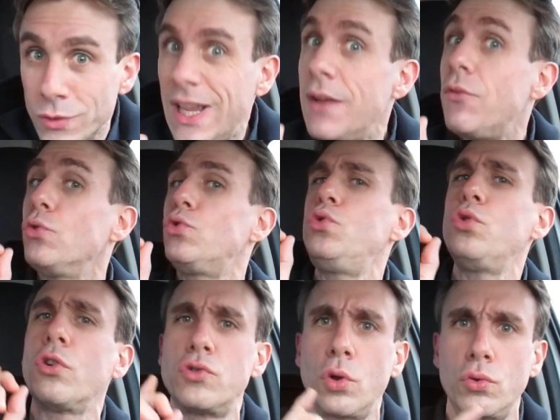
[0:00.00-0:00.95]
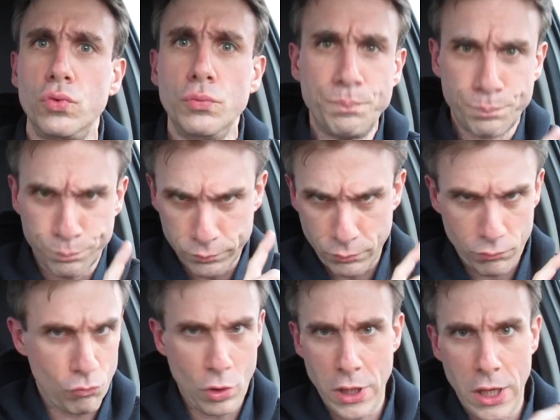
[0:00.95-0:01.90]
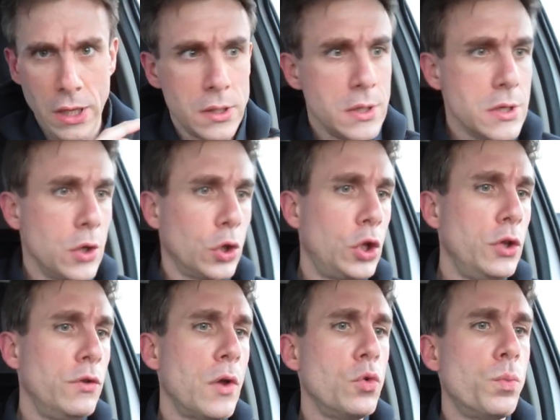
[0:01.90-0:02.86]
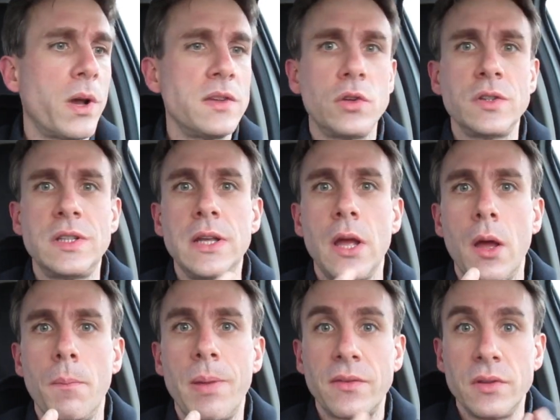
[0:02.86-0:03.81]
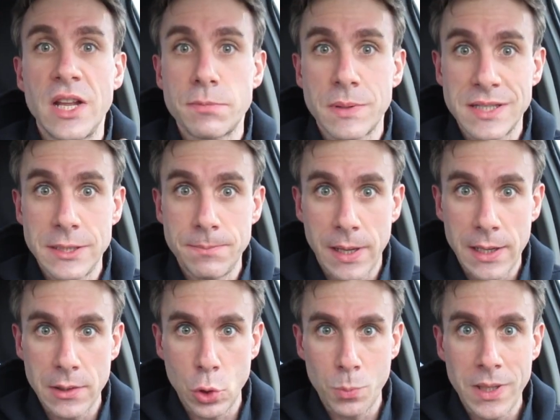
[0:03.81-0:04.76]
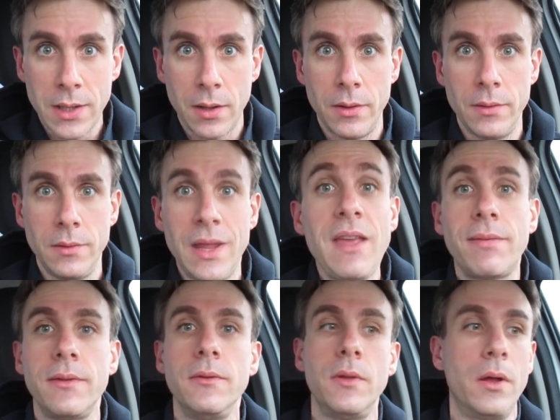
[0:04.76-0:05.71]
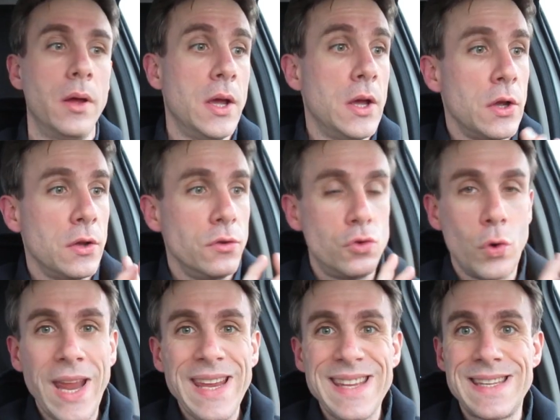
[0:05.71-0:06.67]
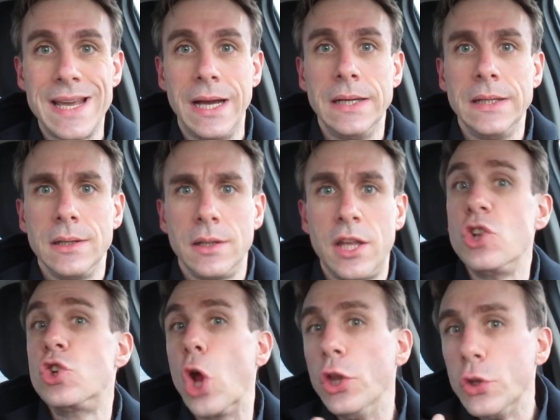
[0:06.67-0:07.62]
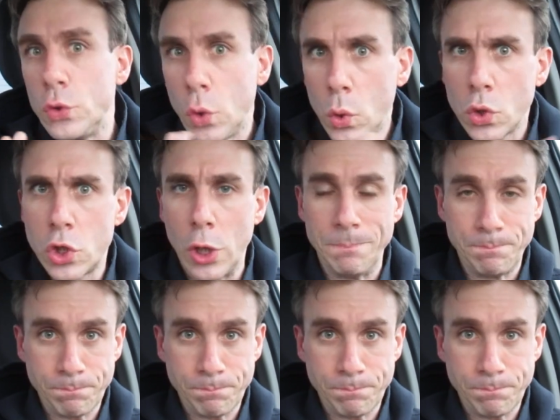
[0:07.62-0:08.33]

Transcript: d'aventure surtout, voilà, qui va nous présenter un personnage principal nommé euh, Nathan Drake, qui est jeune, donc,